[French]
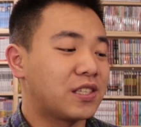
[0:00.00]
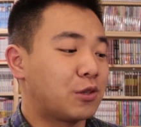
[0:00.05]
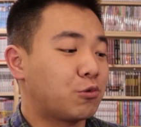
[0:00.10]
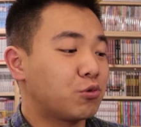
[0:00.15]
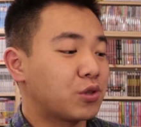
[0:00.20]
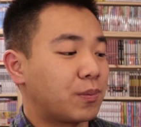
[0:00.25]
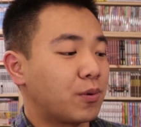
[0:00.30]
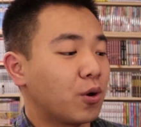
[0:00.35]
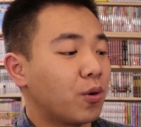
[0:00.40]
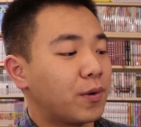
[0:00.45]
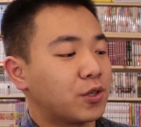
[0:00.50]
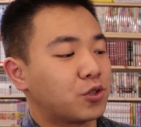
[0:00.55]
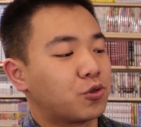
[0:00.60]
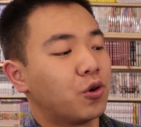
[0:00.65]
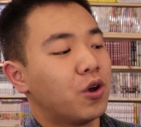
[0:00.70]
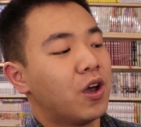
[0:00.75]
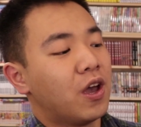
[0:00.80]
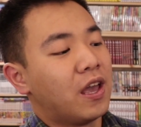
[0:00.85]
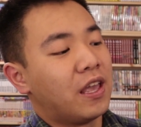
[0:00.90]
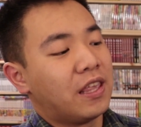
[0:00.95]
c'est tout simplement parce
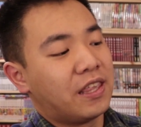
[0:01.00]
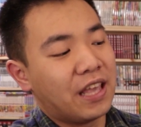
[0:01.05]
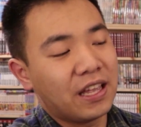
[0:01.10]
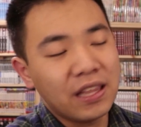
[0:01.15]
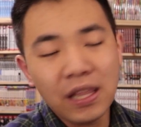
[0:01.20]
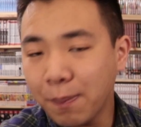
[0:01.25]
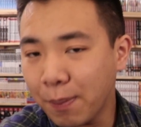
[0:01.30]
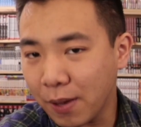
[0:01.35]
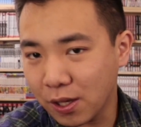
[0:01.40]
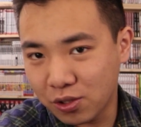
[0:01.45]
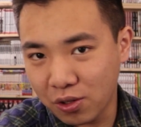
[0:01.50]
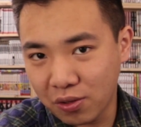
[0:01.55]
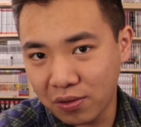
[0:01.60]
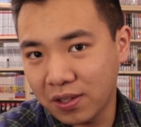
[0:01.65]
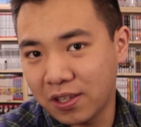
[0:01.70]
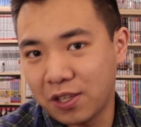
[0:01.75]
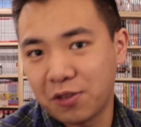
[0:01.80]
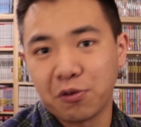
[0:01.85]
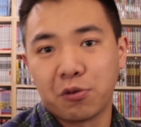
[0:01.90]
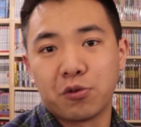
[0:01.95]
que il y a des
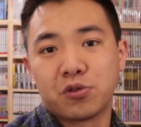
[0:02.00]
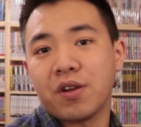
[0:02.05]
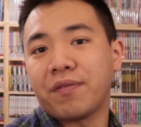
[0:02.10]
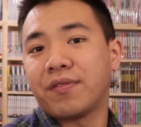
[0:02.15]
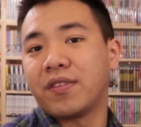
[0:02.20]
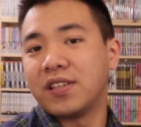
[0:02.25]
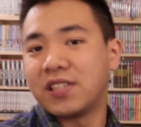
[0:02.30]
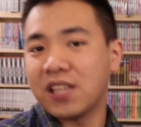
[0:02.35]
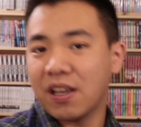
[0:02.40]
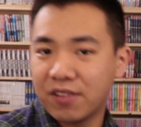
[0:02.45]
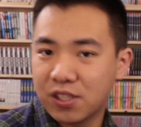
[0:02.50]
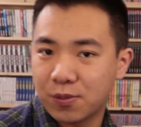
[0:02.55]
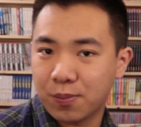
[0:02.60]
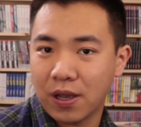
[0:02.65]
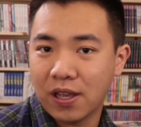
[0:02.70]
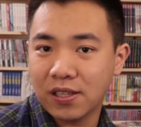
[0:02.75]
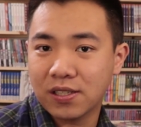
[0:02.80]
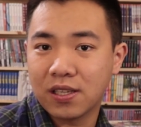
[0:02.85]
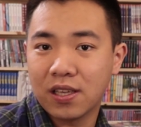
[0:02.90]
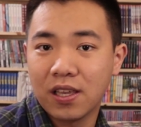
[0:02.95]
personnes qui reçoivent des services
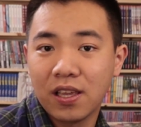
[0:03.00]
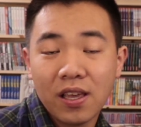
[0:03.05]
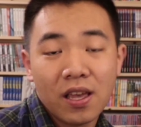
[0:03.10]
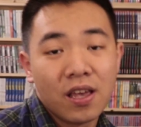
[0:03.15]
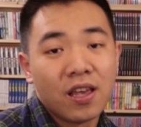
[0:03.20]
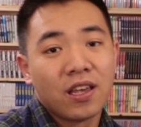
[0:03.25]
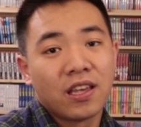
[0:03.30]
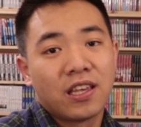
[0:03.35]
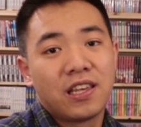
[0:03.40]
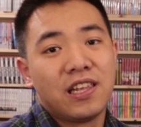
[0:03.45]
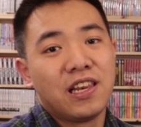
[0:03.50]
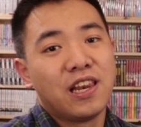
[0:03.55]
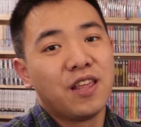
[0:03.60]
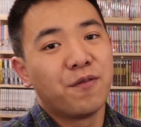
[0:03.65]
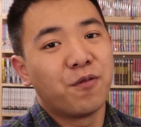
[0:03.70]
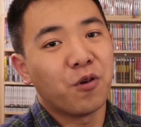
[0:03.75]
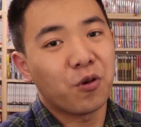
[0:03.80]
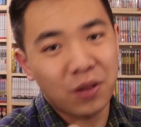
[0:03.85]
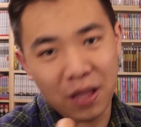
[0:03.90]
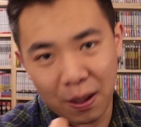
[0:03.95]
presse et qui
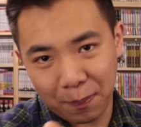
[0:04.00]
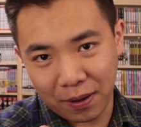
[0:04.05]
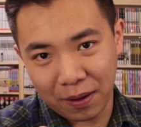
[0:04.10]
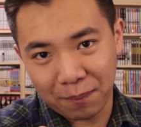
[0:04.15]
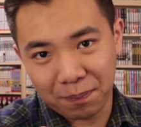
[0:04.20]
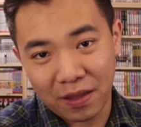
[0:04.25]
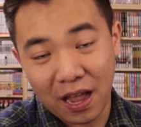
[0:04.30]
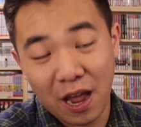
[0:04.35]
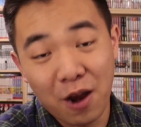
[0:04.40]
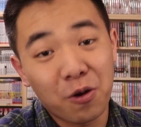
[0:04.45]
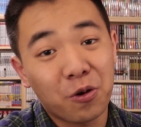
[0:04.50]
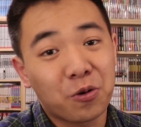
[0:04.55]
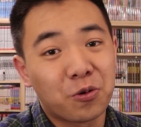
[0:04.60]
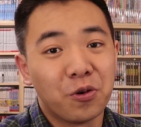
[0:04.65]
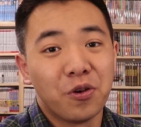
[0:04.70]
les vendent après. Alors